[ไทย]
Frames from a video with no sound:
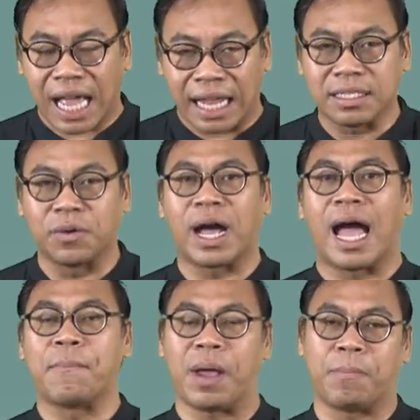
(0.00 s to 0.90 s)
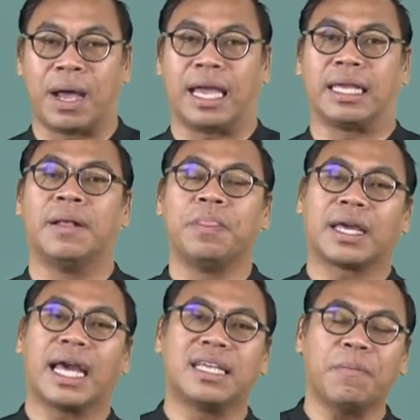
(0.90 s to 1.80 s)
การสงครามแบบใหม่
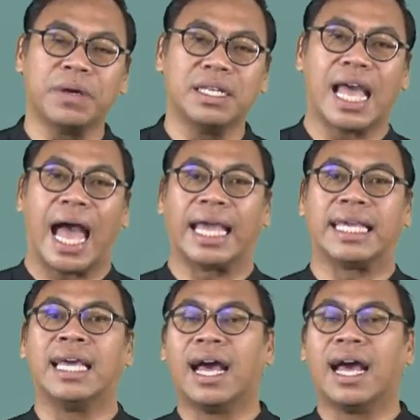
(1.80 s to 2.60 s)
การใช้ปืนใหญ่